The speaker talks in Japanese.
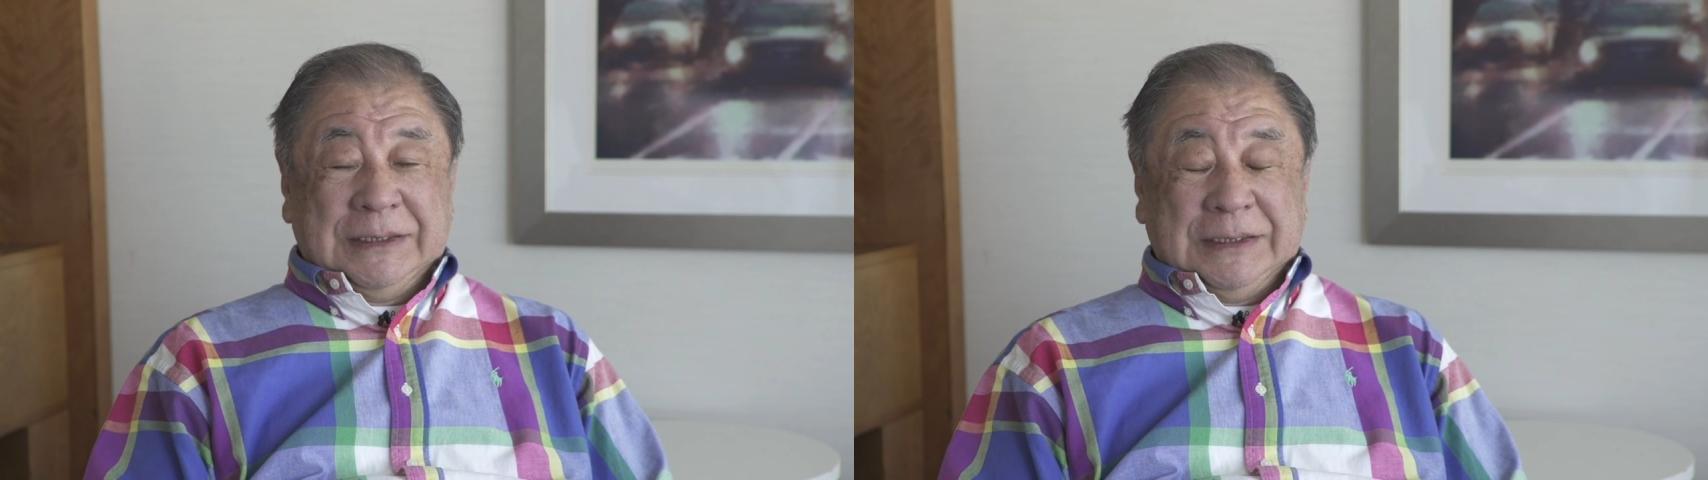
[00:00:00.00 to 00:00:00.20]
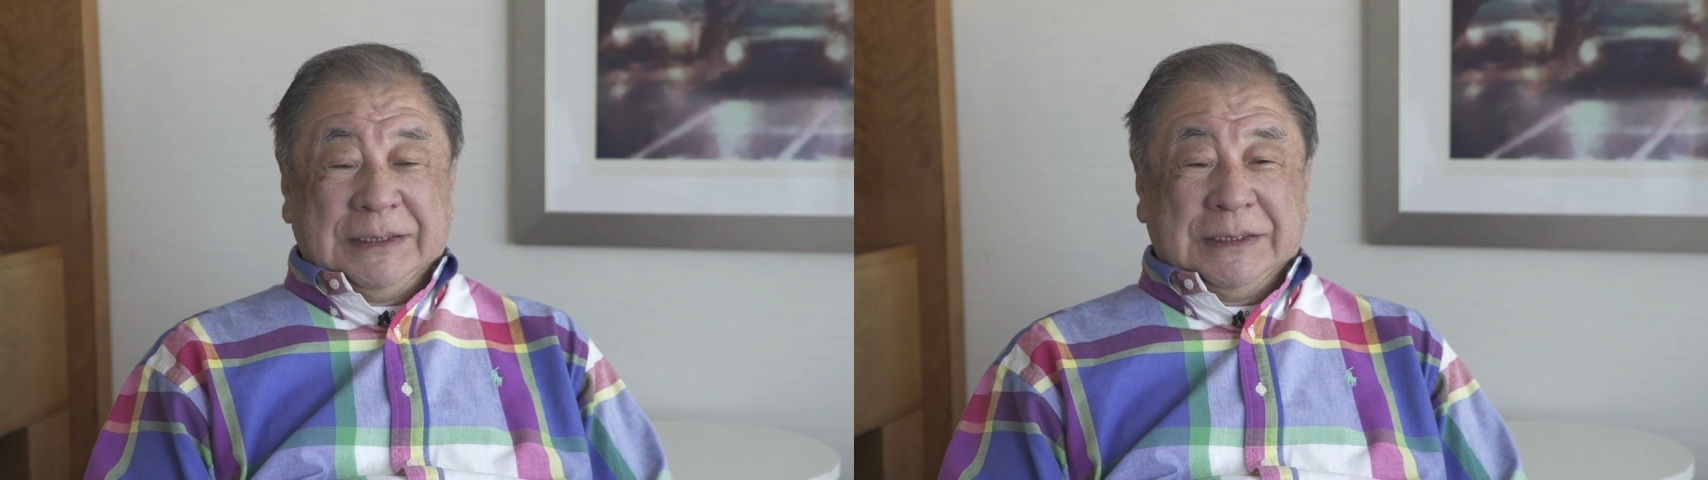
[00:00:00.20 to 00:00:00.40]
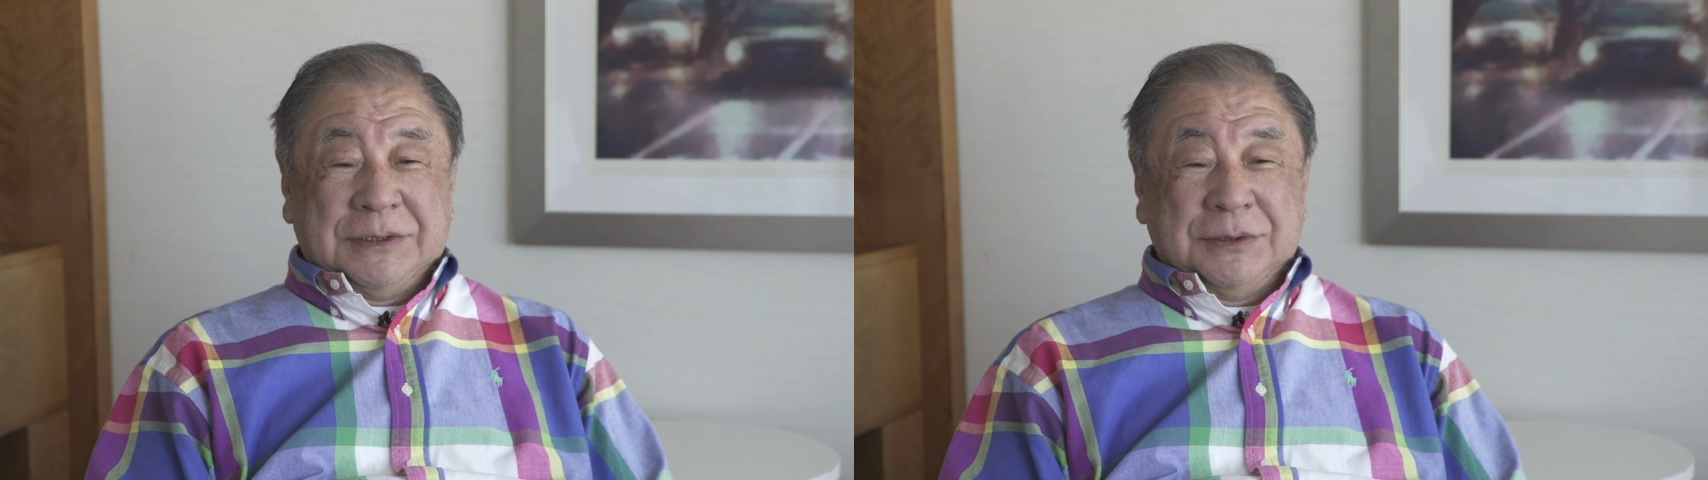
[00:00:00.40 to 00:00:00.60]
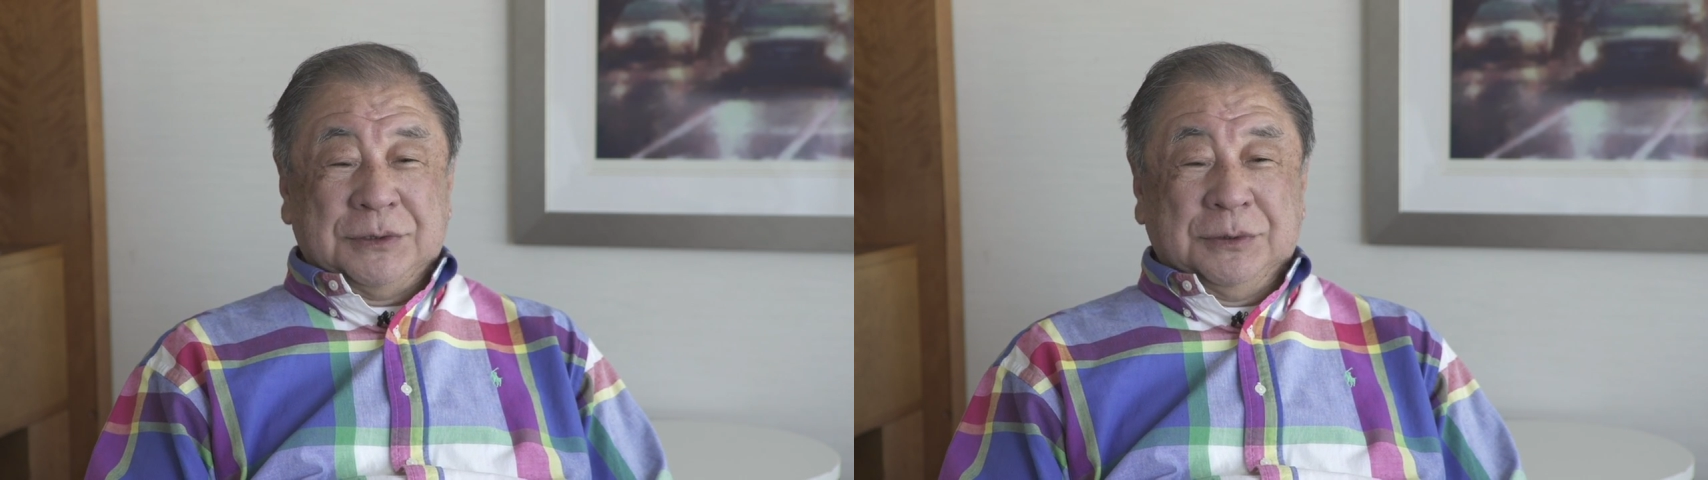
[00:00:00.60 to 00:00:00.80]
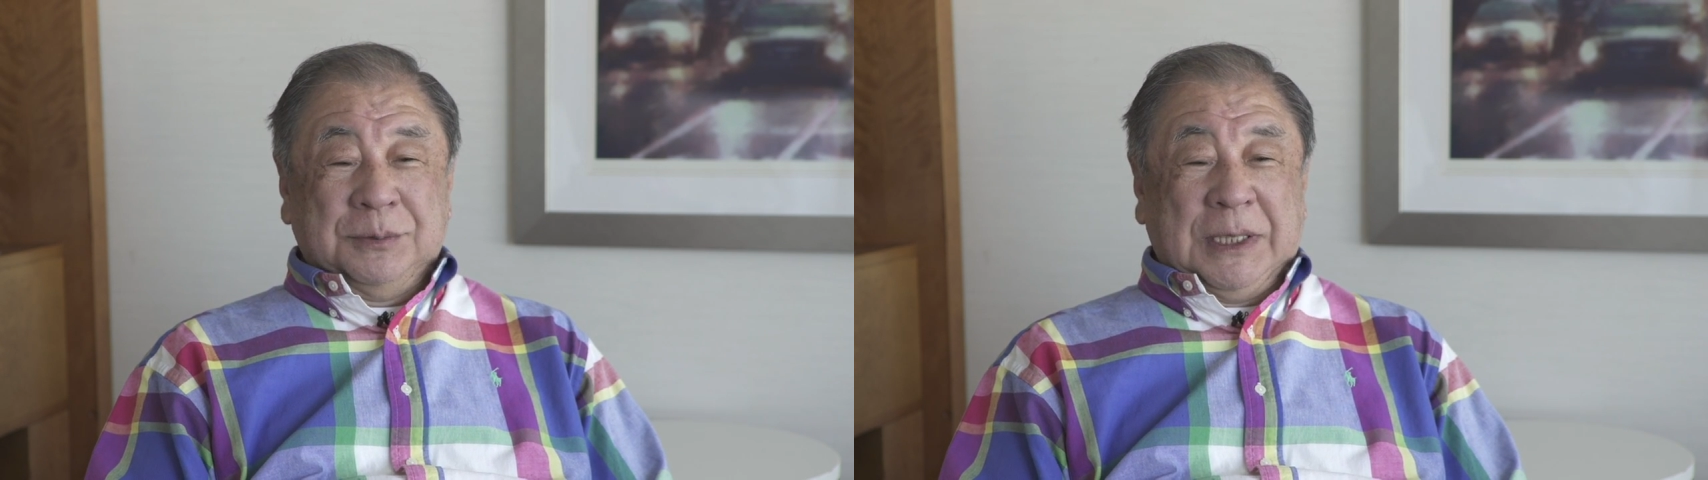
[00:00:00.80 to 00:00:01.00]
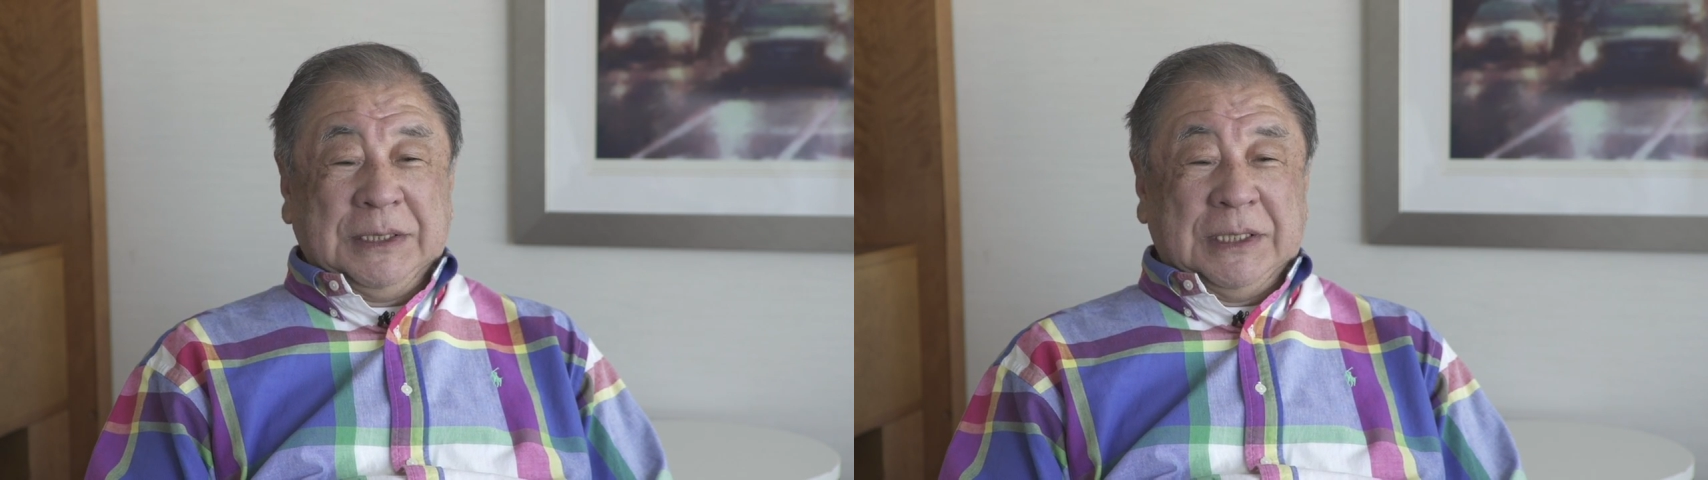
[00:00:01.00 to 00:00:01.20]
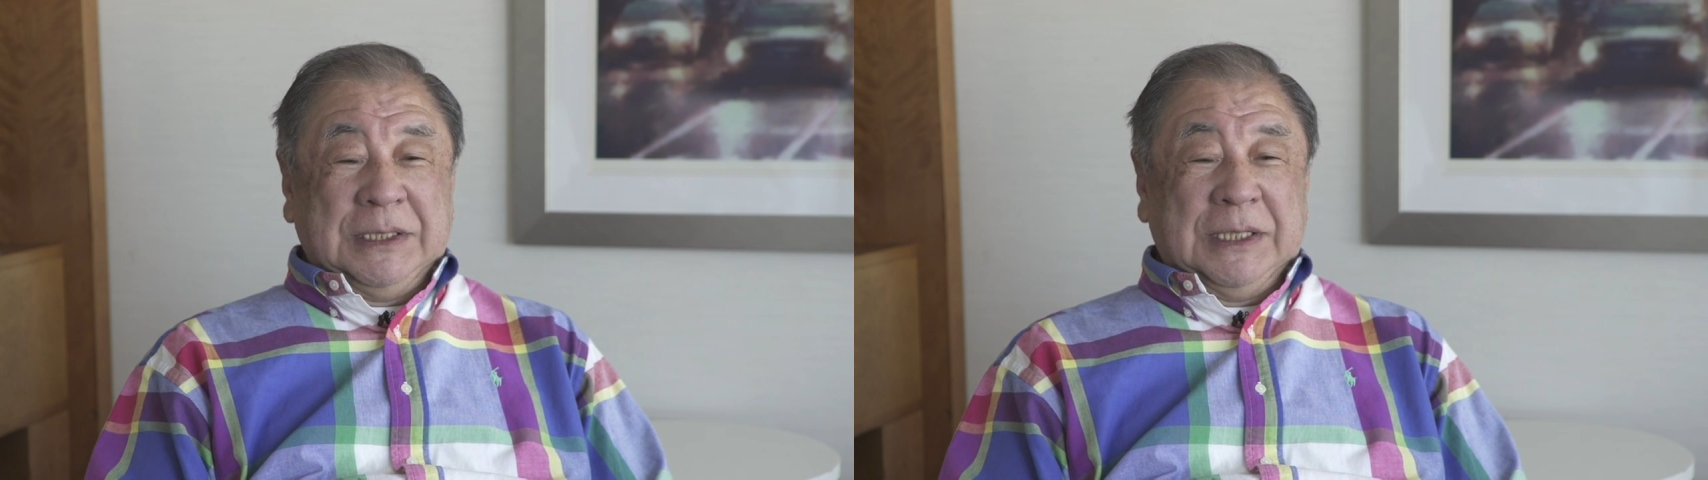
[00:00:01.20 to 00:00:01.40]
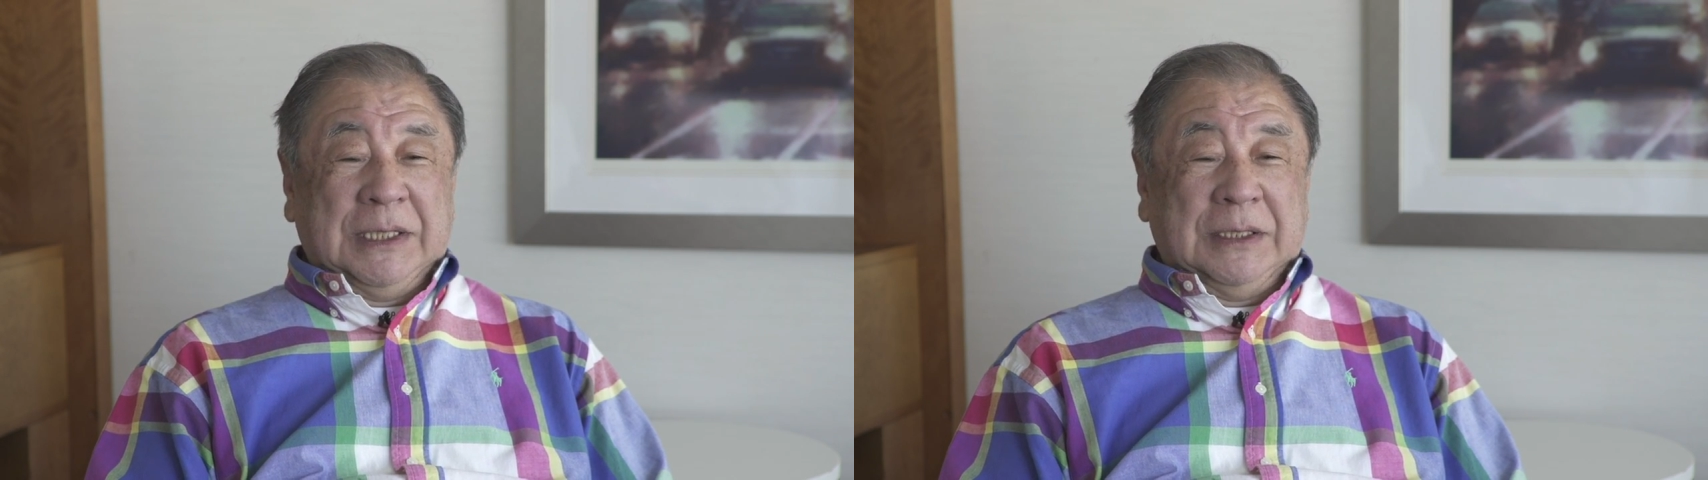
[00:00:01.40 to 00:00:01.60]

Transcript: えそうするとまあイタリア